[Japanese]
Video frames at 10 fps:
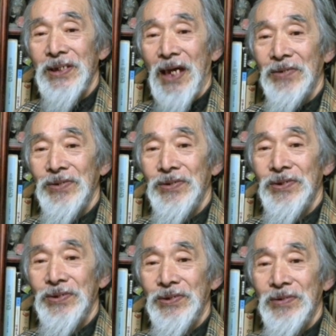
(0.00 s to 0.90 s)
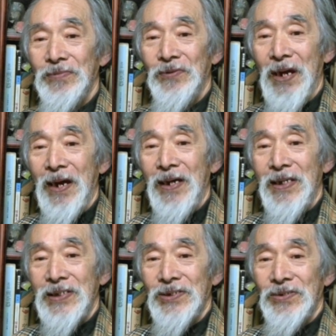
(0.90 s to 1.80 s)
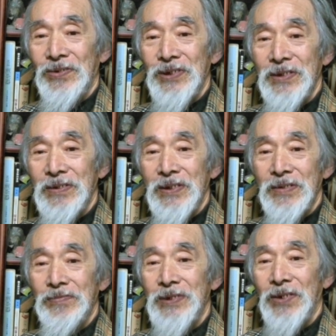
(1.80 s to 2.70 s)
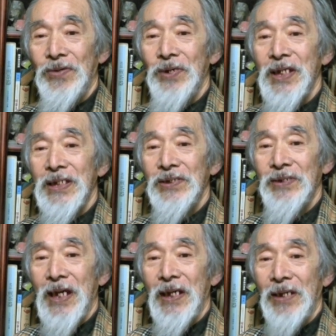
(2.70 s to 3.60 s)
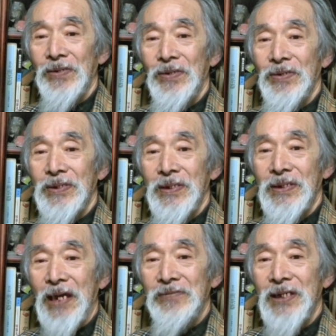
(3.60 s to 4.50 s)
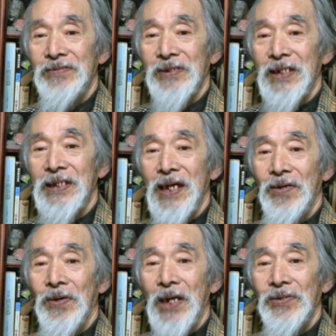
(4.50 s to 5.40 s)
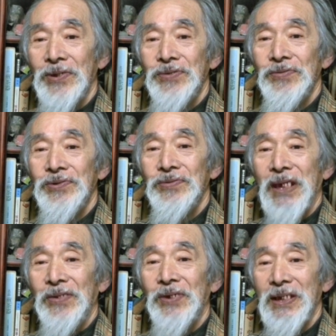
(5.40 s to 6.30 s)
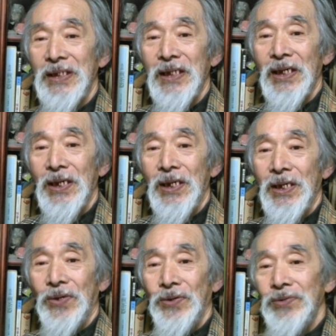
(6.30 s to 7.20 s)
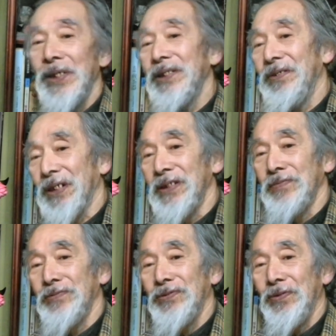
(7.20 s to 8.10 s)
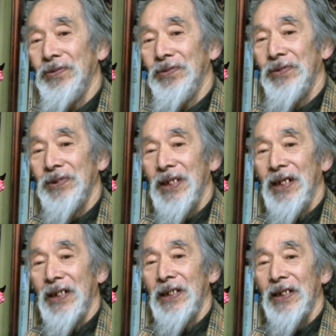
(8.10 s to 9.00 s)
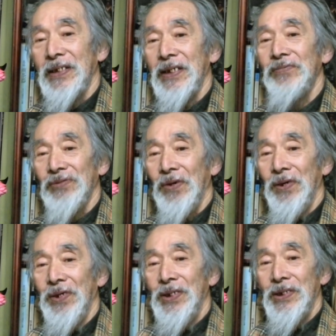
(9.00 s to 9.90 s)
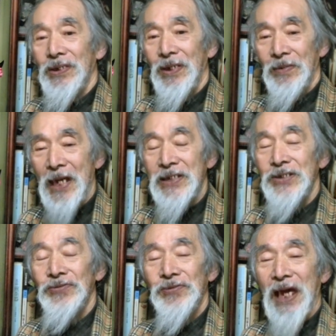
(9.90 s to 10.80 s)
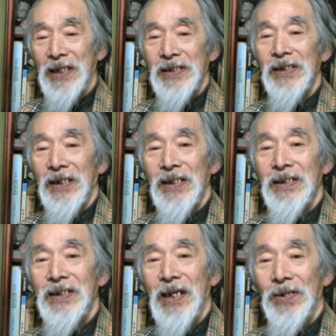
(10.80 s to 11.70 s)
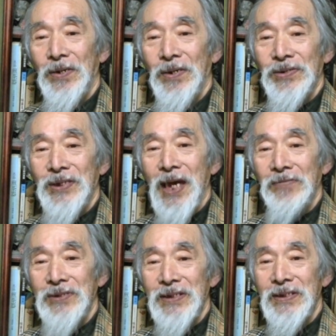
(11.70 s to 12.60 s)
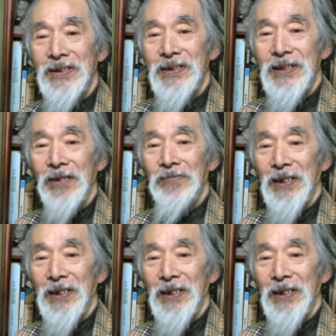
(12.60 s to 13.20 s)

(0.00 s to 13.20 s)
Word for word: 頼朝はその自分の御家人をたくさんつけてやろうかと言うた時に断ってるわけ。自分とこの家来だけで行くと、83人およそ100人弱。